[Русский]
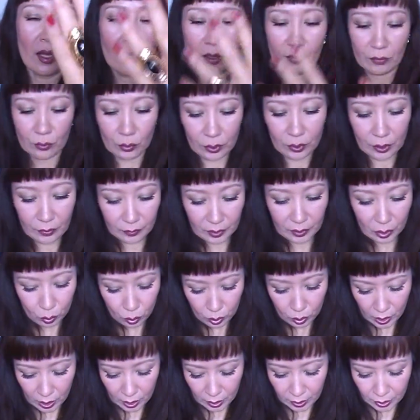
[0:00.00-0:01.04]
Вот. И
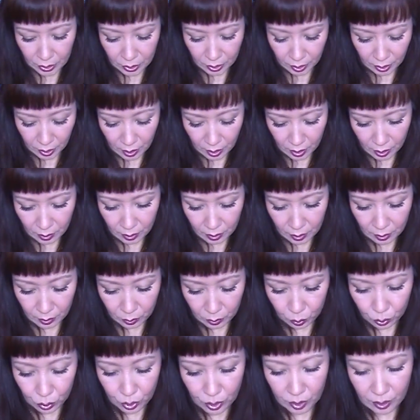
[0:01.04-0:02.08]
второе
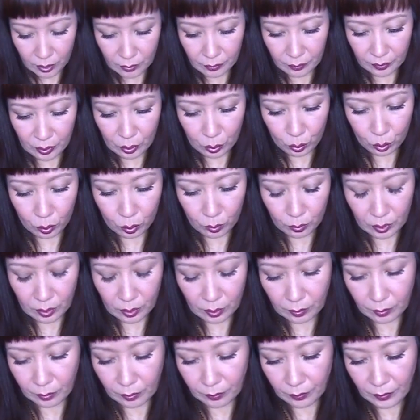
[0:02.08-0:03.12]
колечко уже в таком
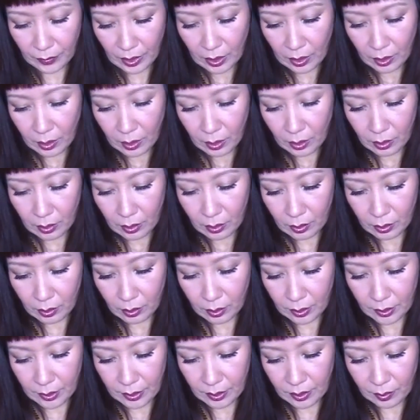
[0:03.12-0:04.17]
э,
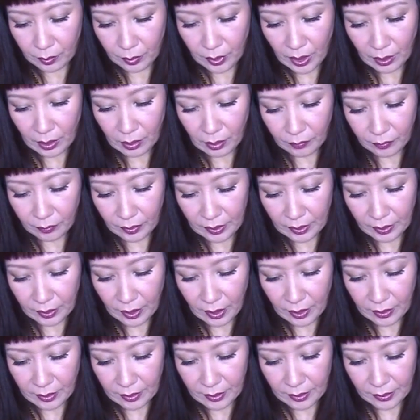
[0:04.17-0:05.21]
серебряном
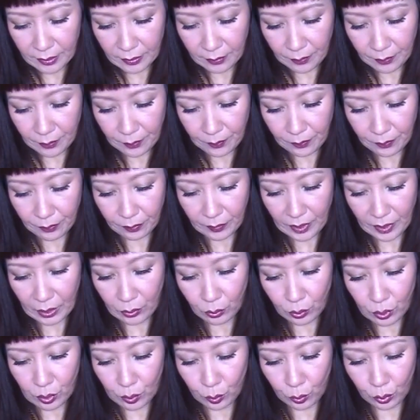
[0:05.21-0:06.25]
варианте,
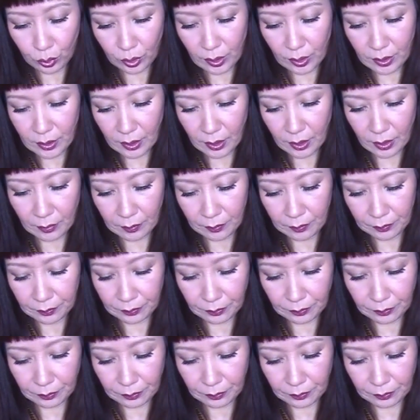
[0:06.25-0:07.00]
оно смотрится